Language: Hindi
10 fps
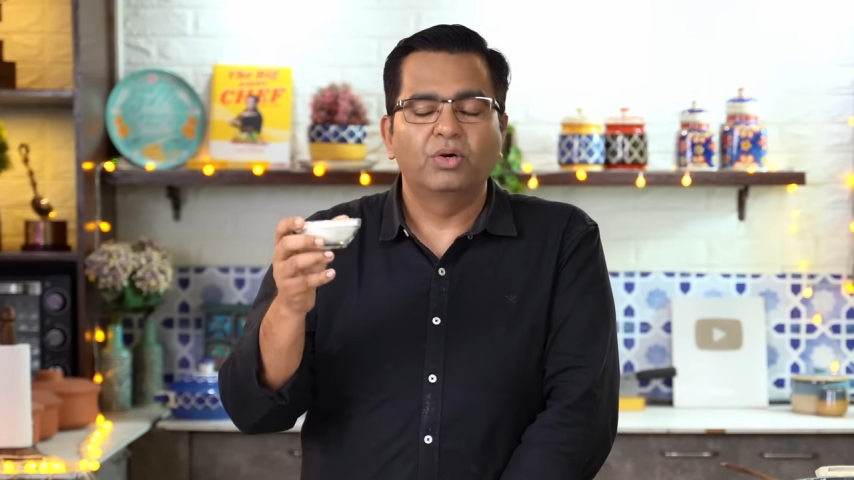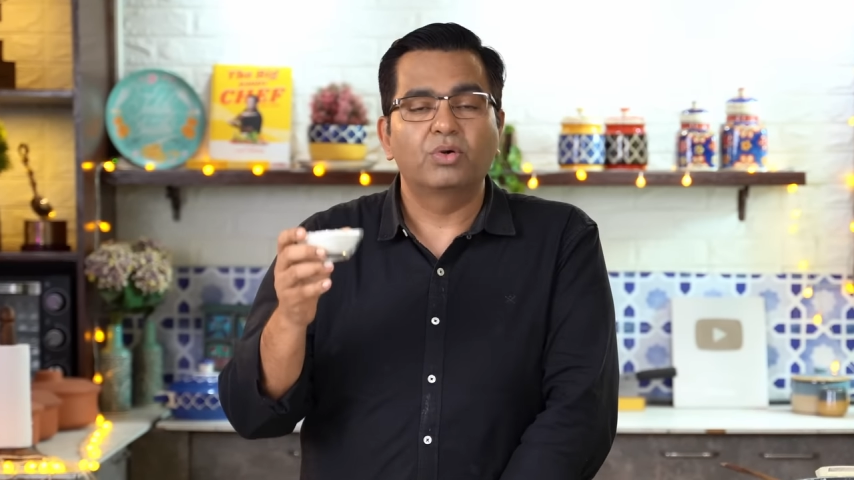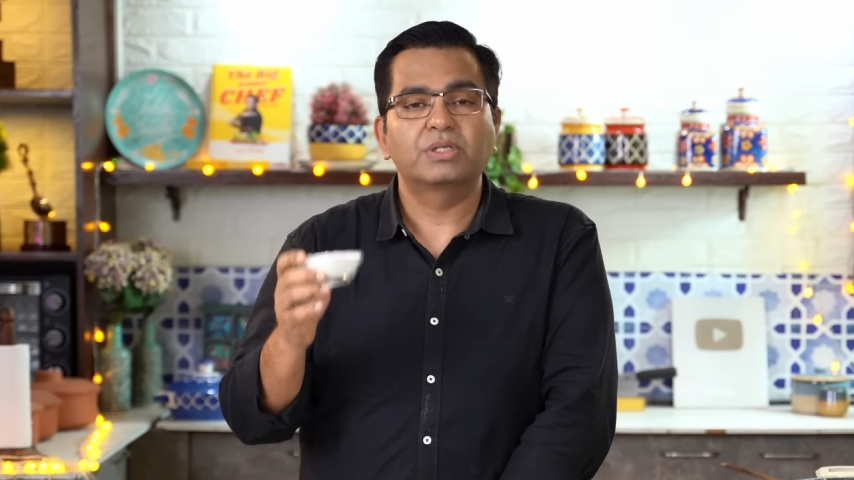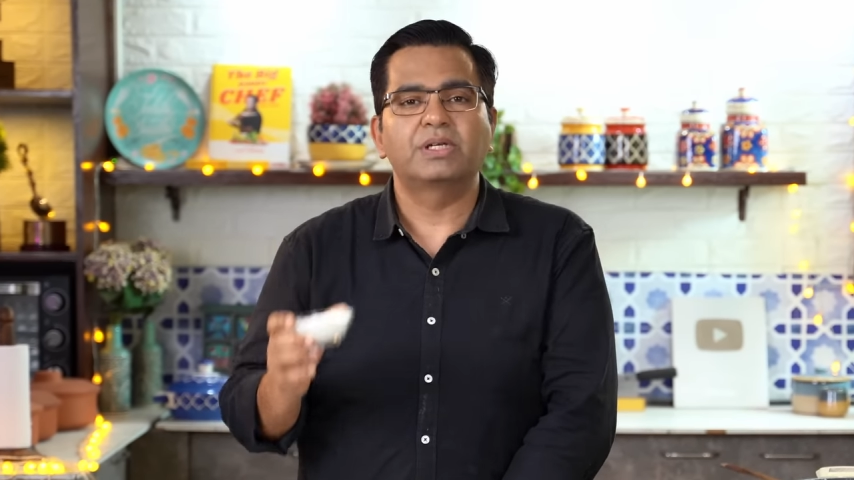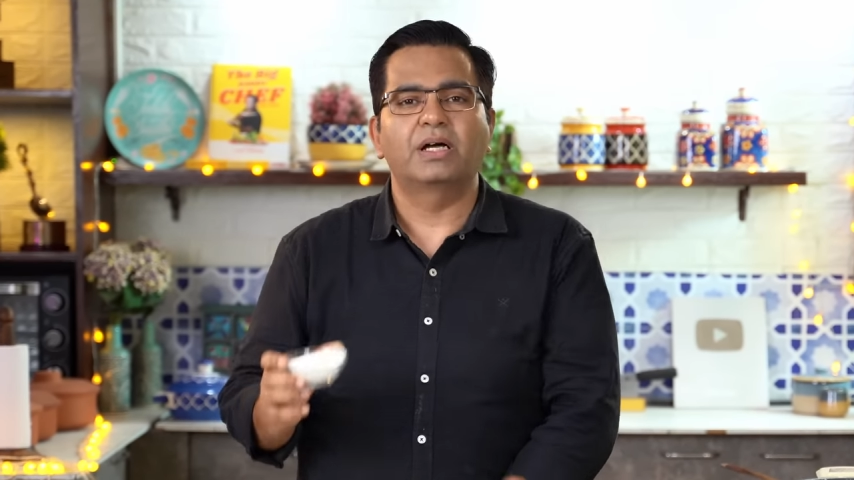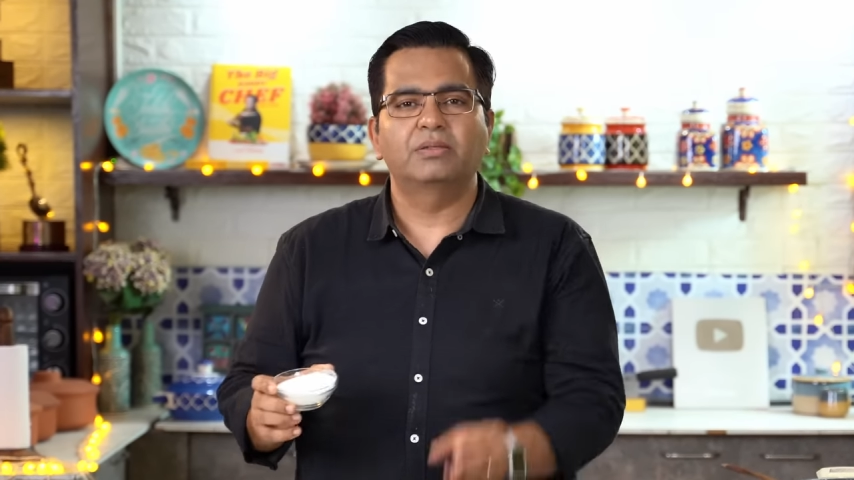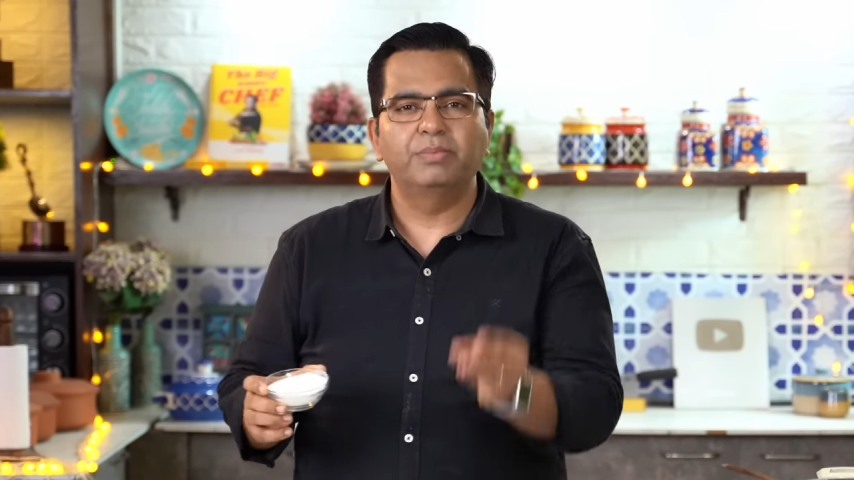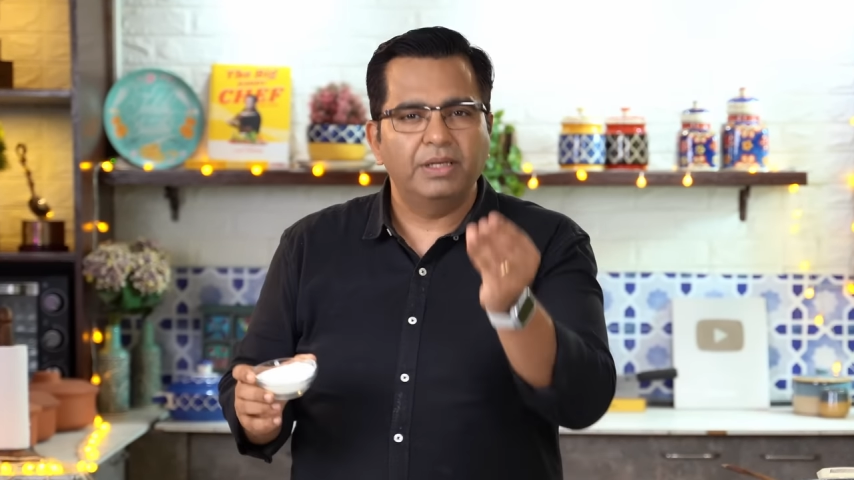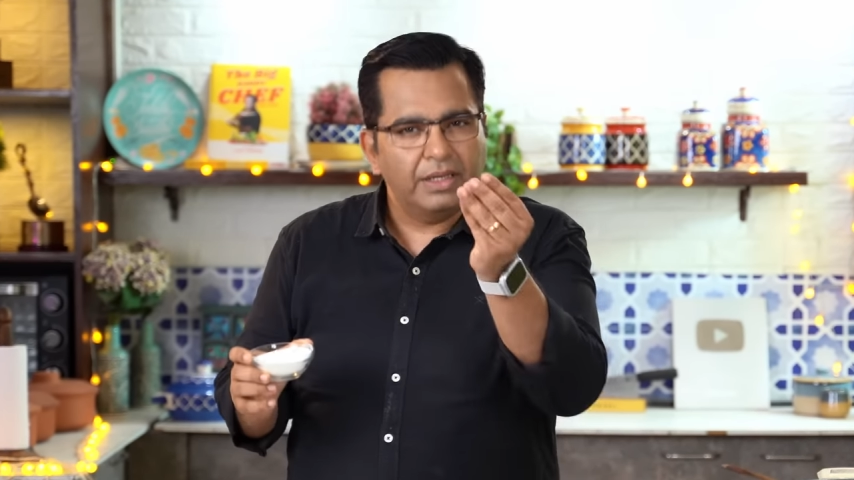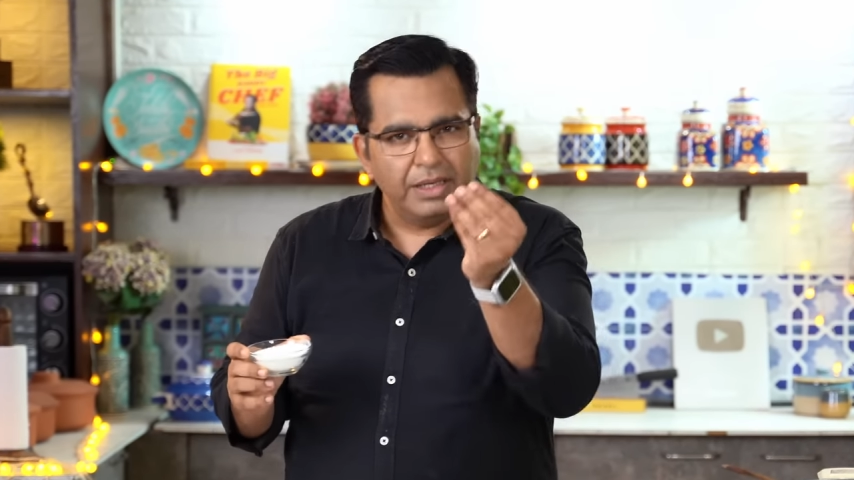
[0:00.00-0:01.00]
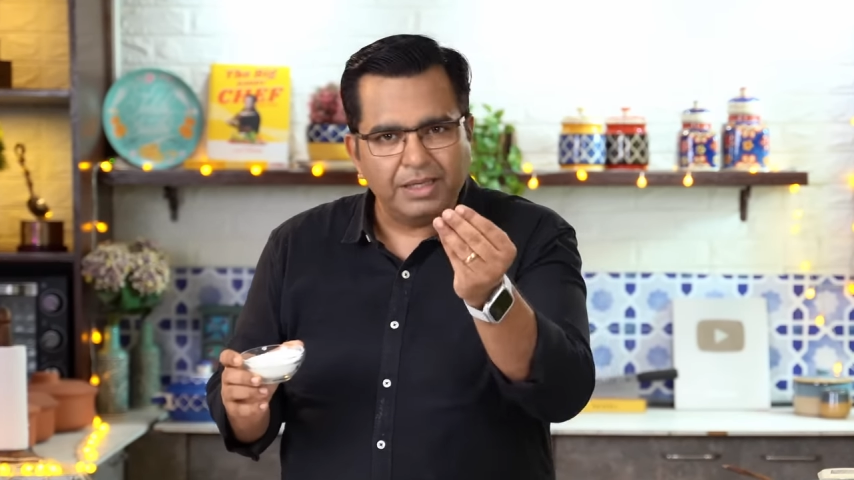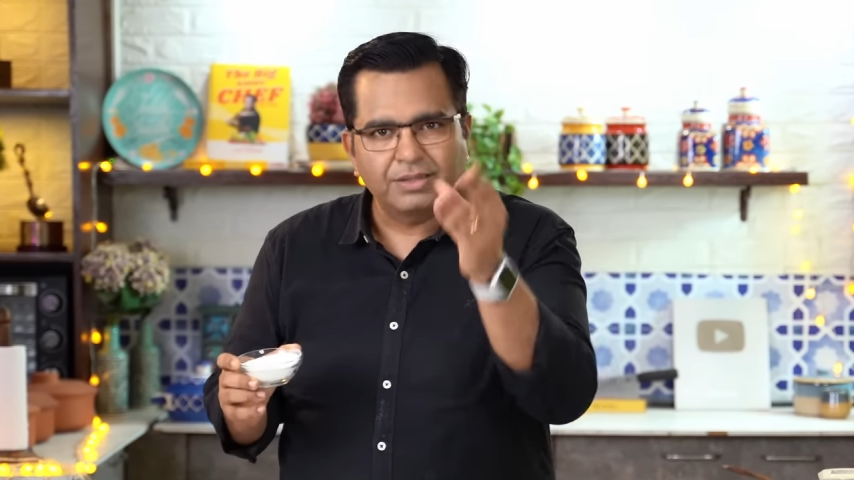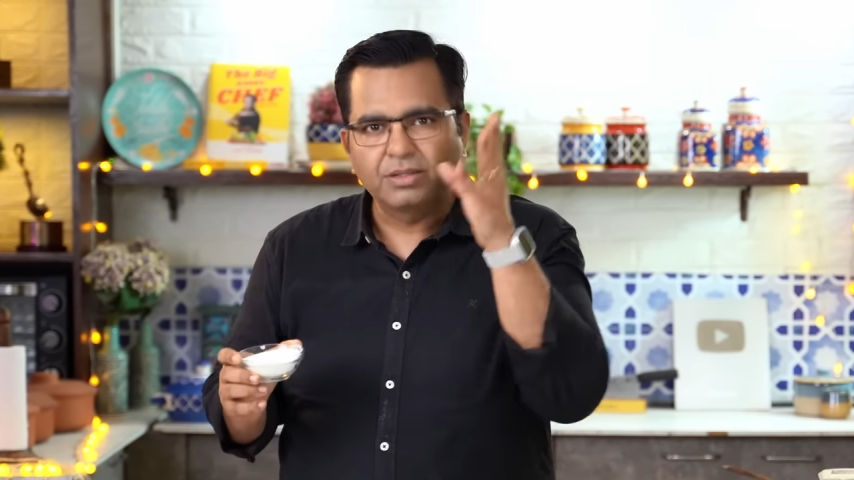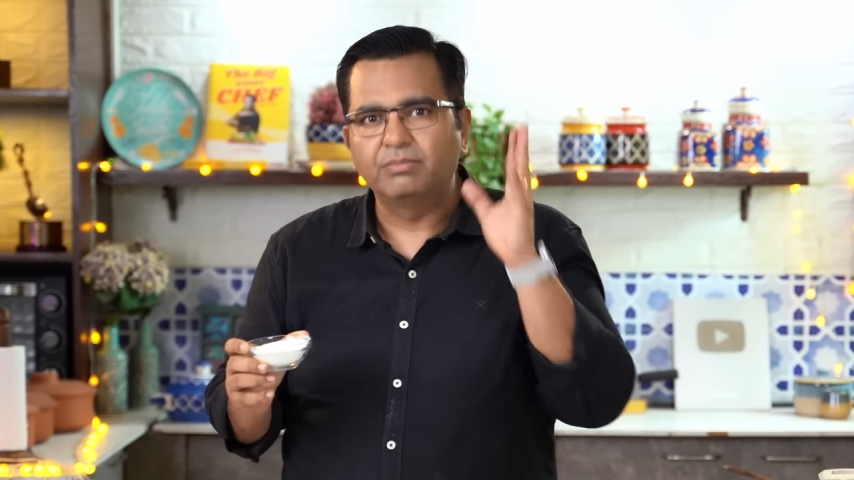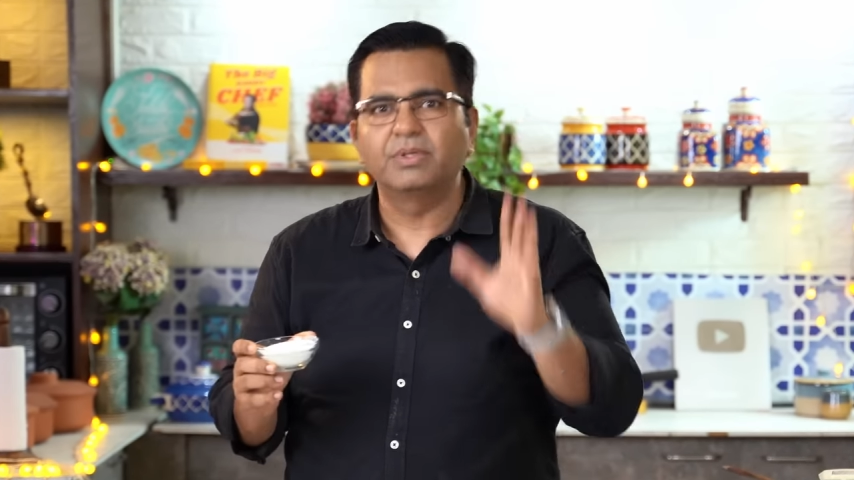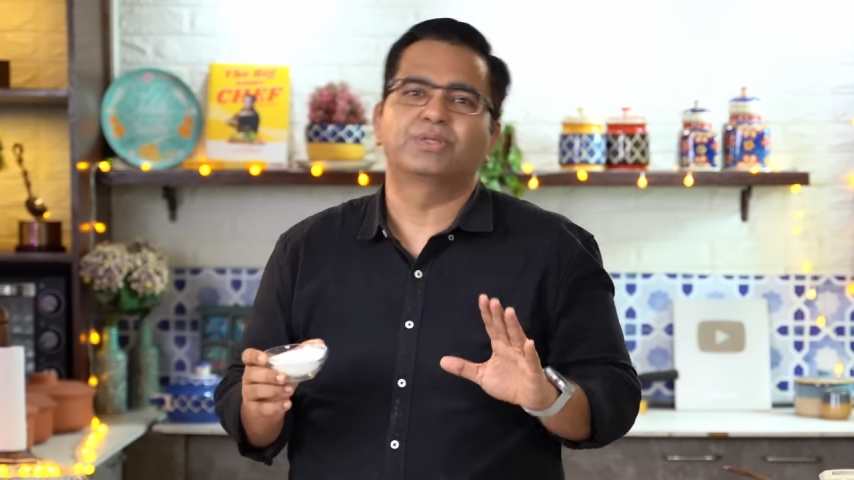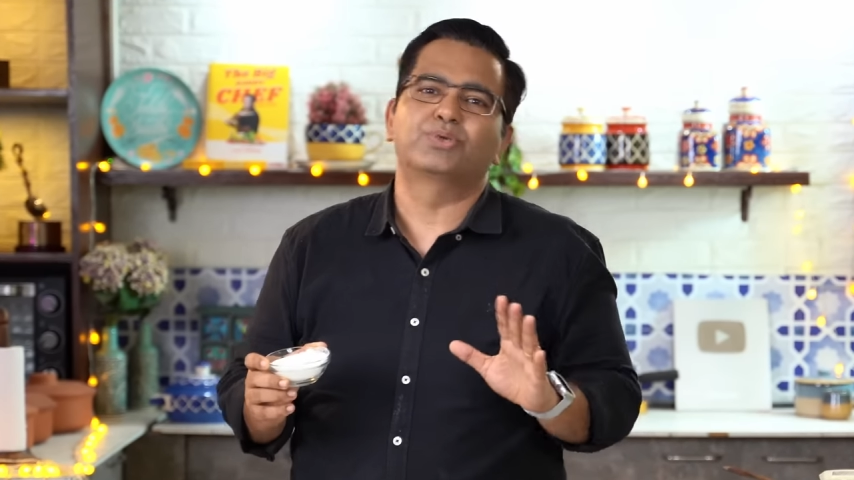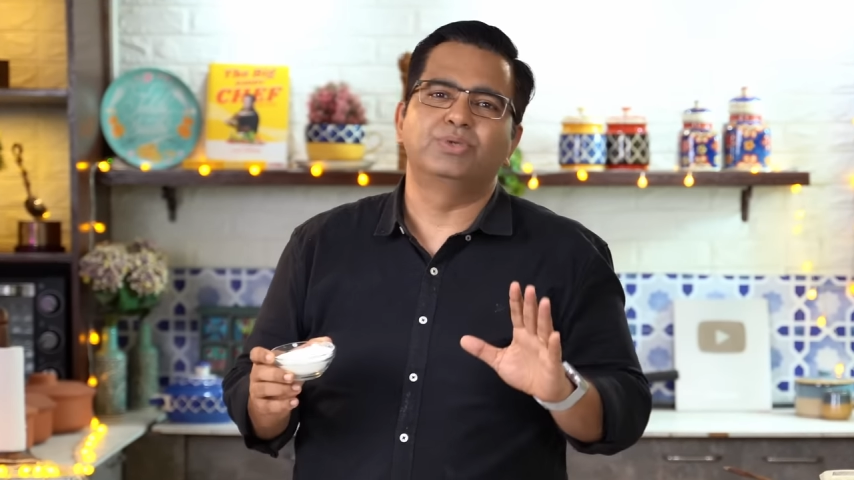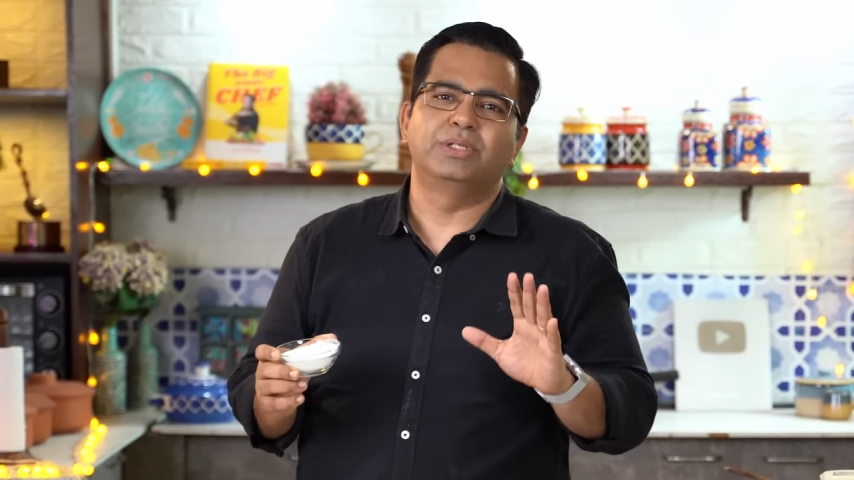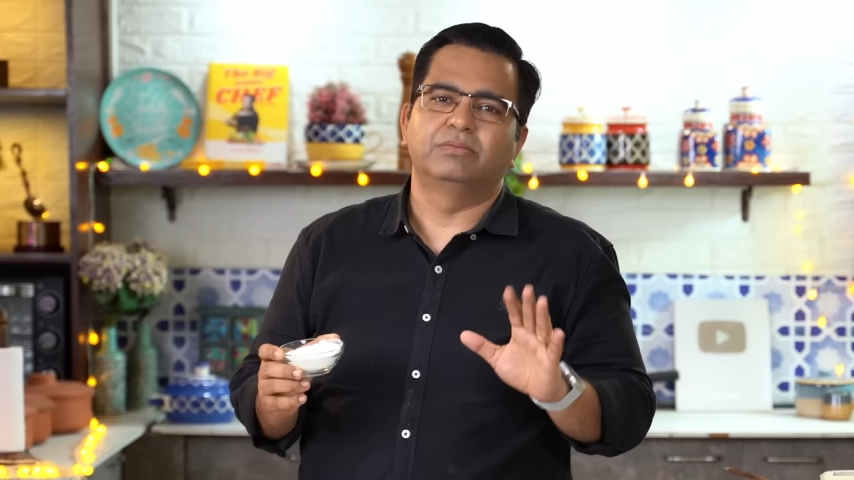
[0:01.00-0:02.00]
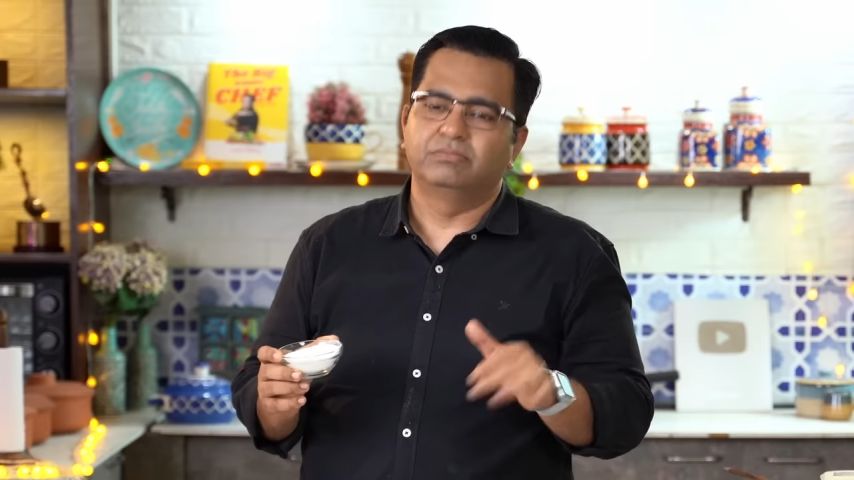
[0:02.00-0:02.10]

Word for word: और साथ में एक चम्मच सूजी